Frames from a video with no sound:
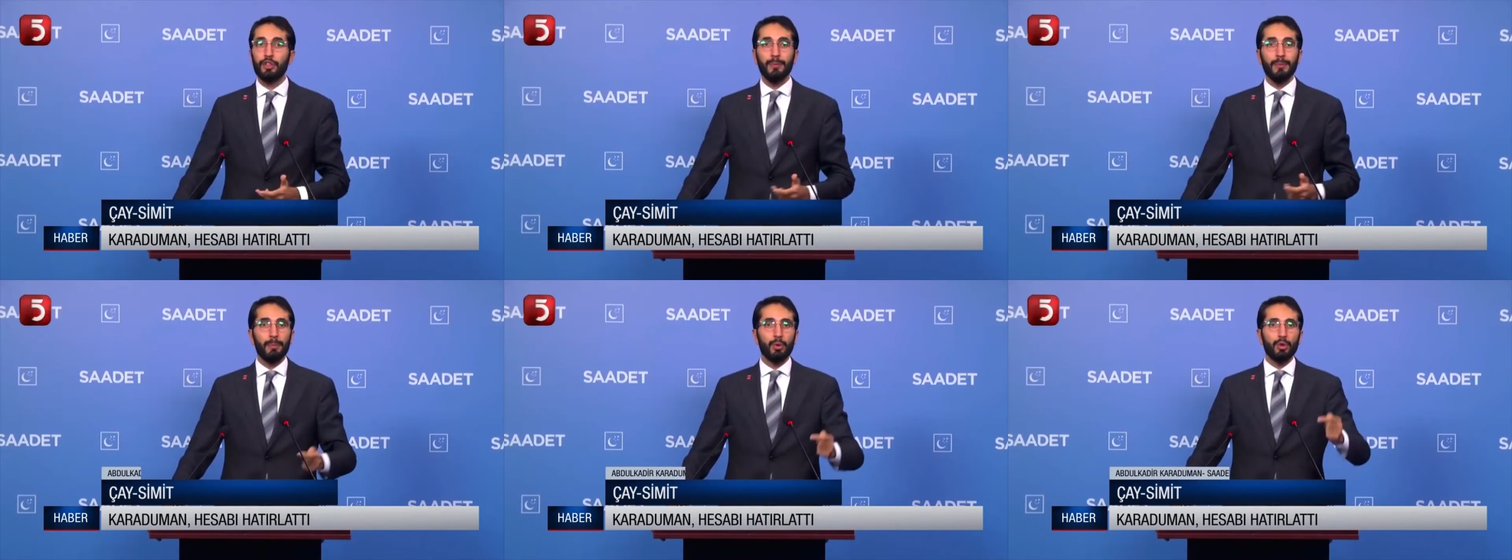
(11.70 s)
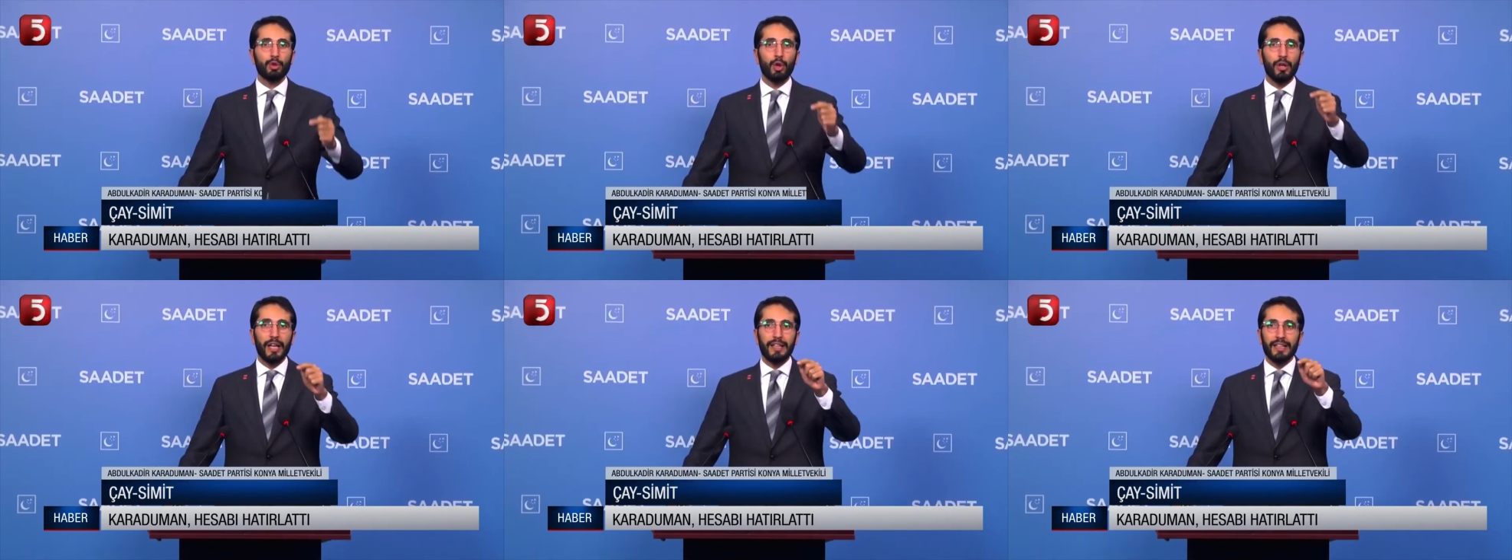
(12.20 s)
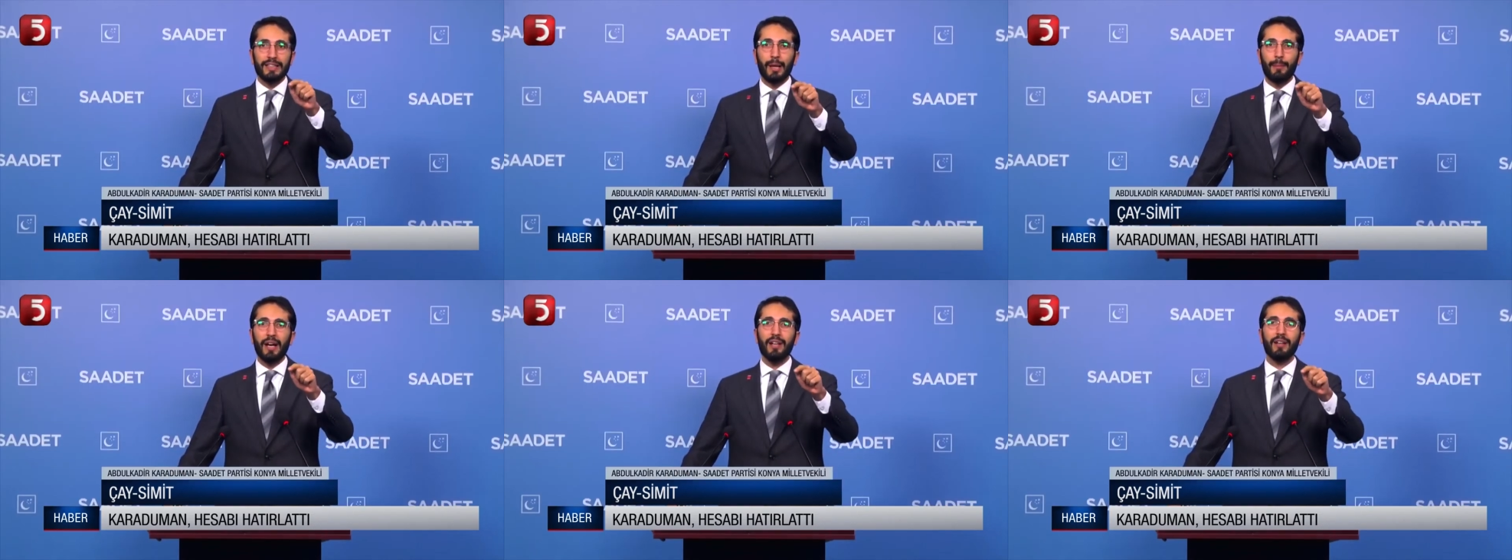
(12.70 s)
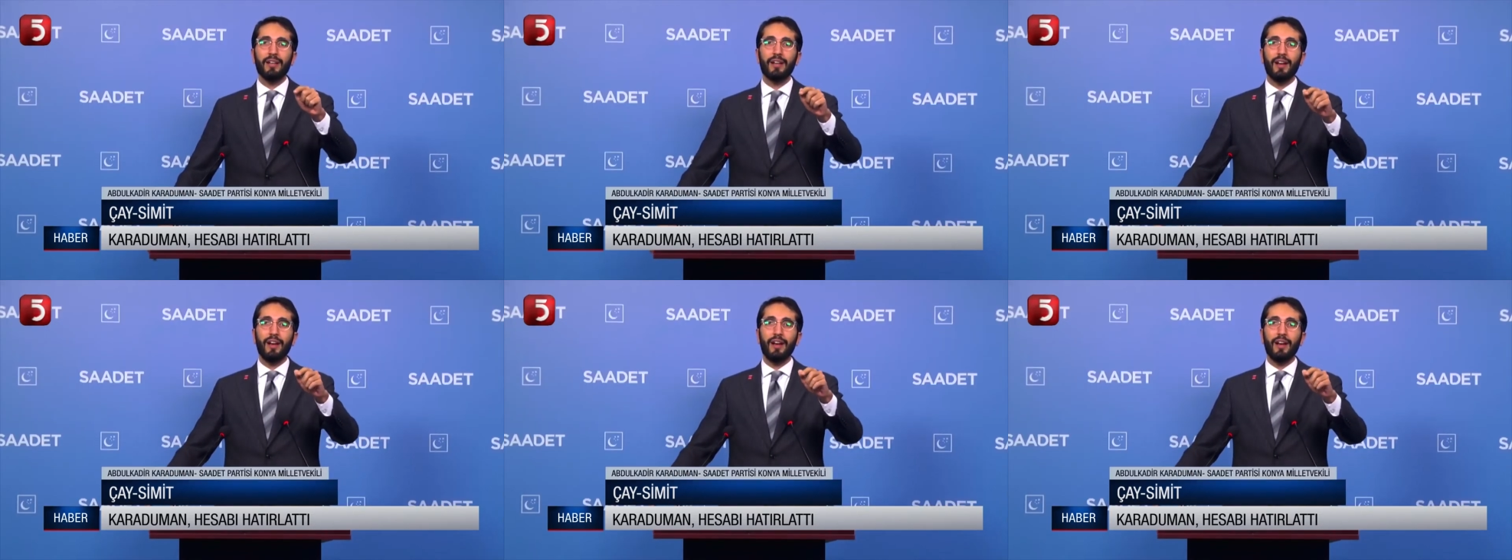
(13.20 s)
Şimdi bunu söylediği zaman